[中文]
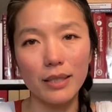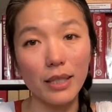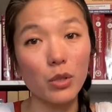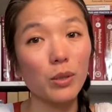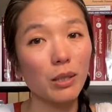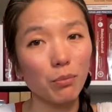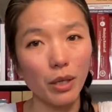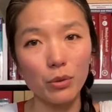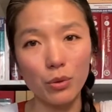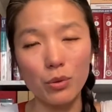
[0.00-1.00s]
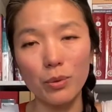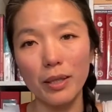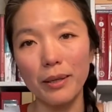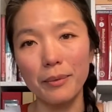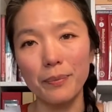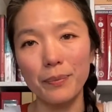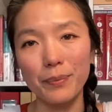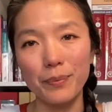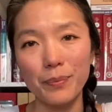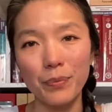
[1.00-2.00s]
请你就先不要去做它，
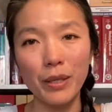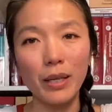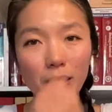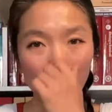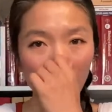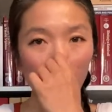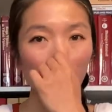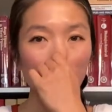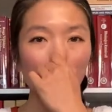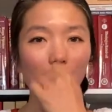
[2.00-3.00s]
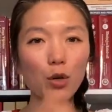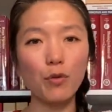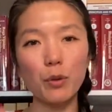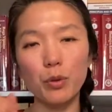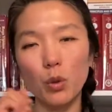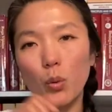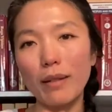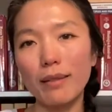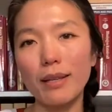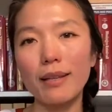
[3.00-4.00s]
因为在阿育吠陀的
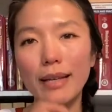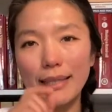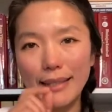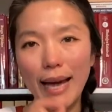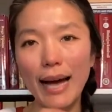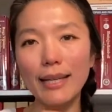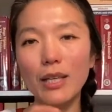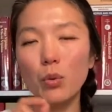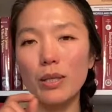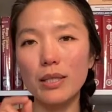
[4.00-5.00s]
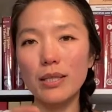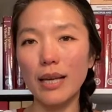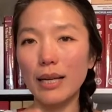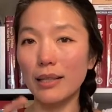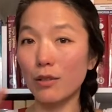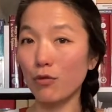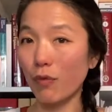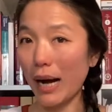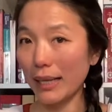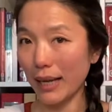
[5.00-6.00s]
观点，压力会增加你的
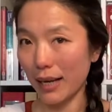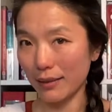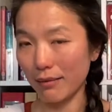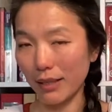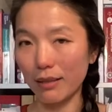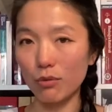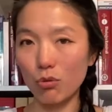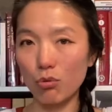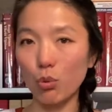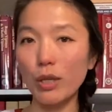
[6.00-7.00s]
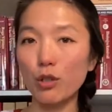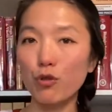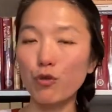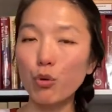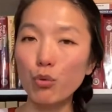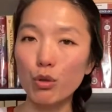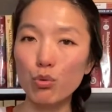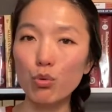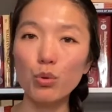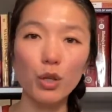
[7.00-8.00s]
瓦塔能量，所谓的风元
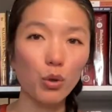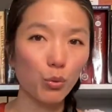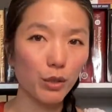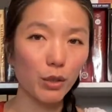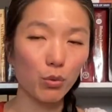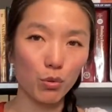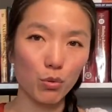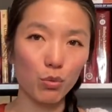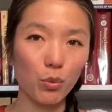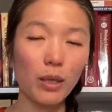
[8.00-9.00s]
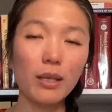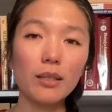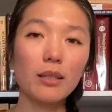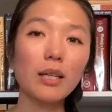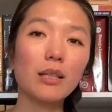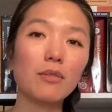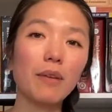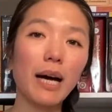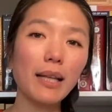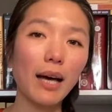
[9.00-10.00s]
素跟空间元素。当你的
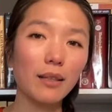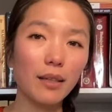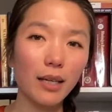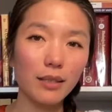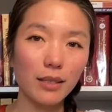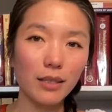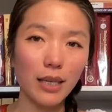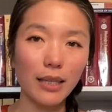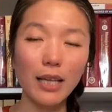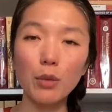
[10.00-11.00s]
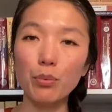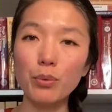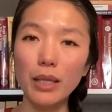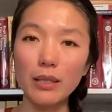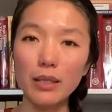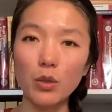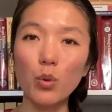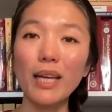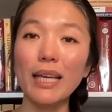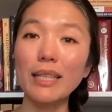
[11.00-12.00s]
瓦塔能量增加，它的不定性
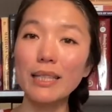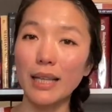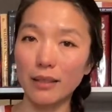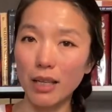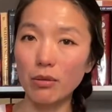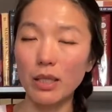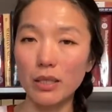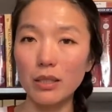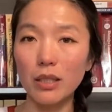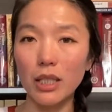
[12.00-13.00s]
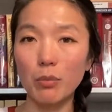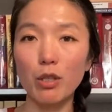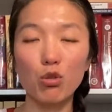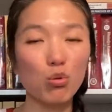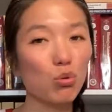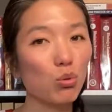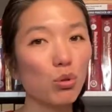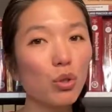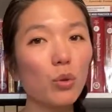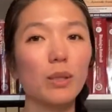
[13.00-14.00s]
会影响到你身体里面
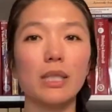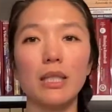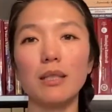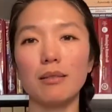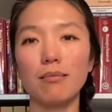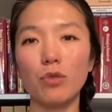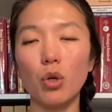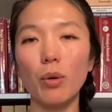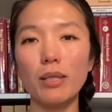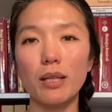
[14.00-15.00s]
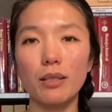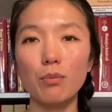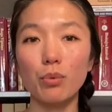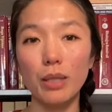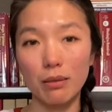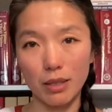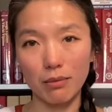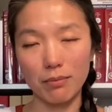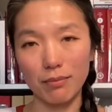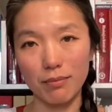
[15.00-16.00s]
所有的机能都会产生不定
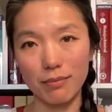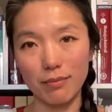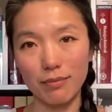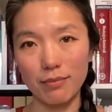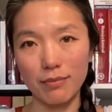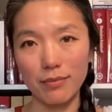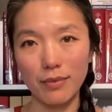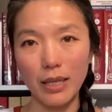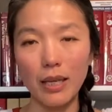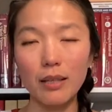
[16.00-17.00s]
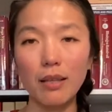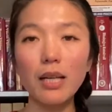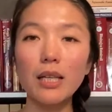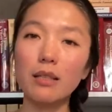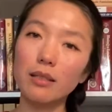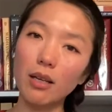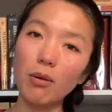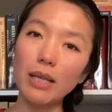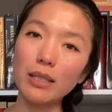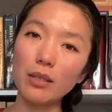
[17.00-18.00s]
性。当你的消
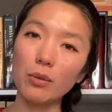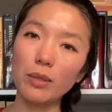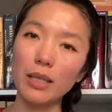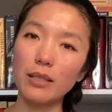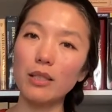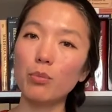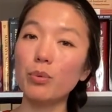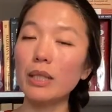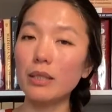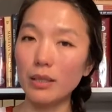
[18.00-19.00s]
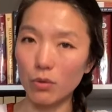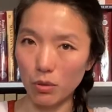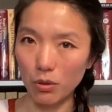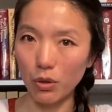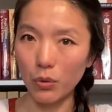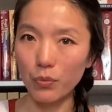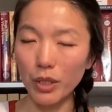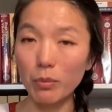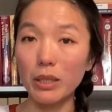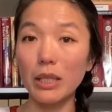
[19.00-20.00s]
化系统产生了不定性之后，
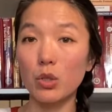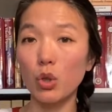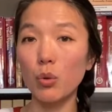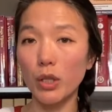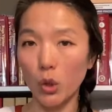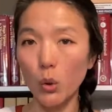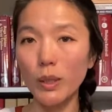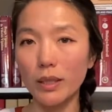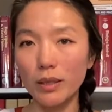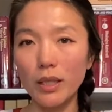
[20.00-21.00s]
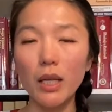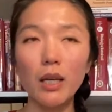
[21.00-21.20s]
那么你就会有可能